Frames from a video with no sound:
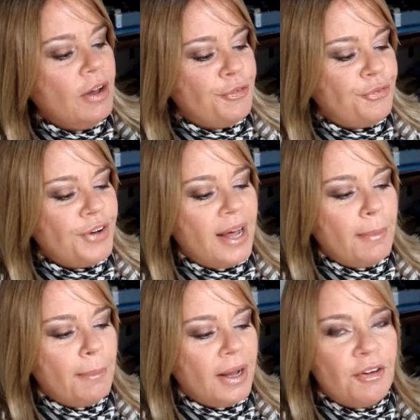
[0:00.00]

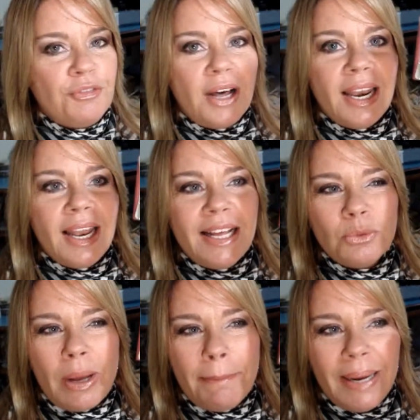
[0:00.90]
fam, ah,
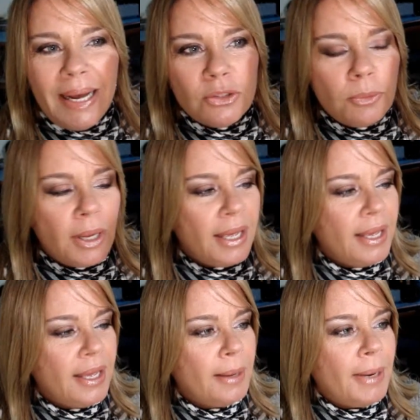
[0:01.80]
falado, amado
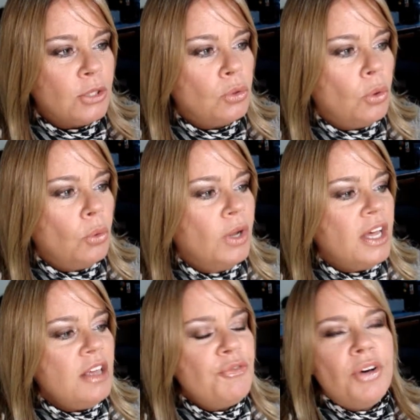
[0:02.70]
é, batom
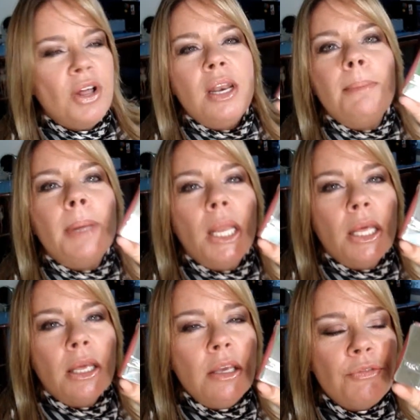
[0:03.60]
infalível,
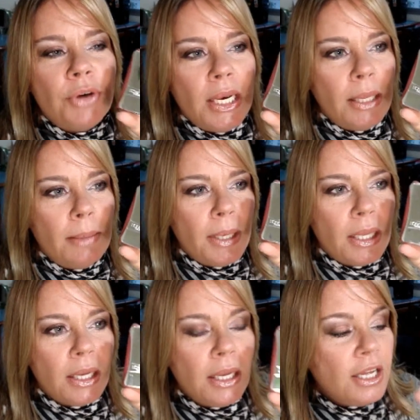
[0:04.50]
infalível.
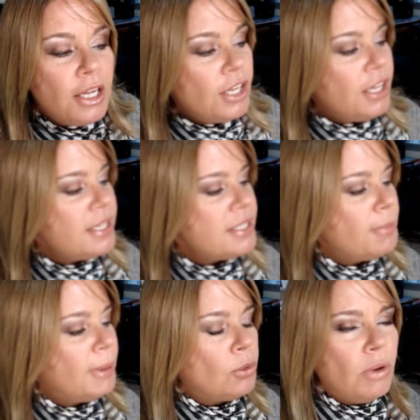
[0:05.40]
Esse
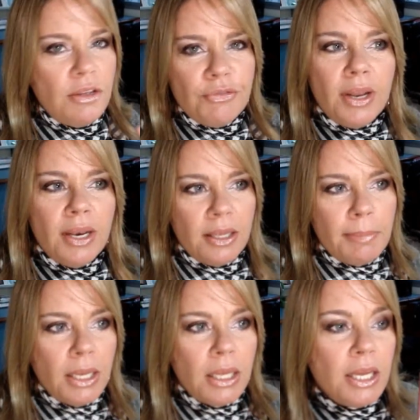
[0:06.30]
batom
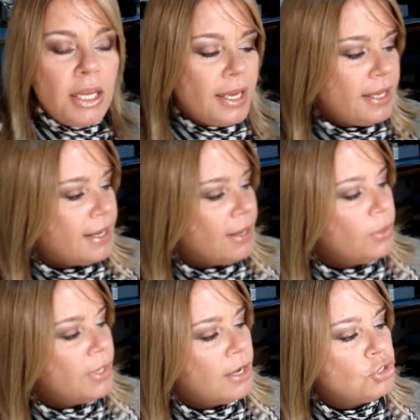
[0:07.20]
infalível, é, a
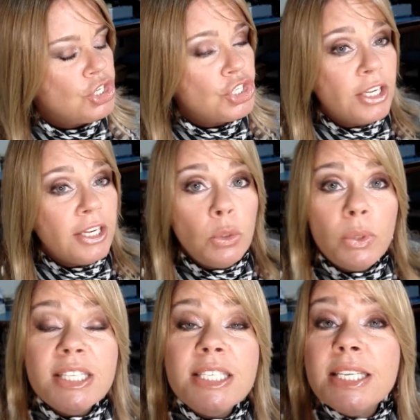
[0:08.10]
L'Oréal diz que ele
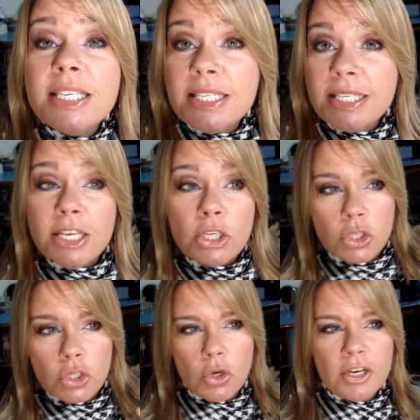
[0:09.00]
dura
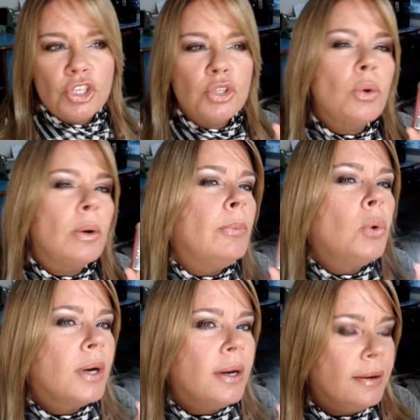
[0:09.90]
16 horas na sua
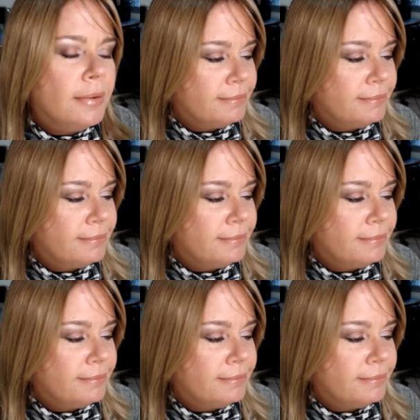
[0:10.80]
boca.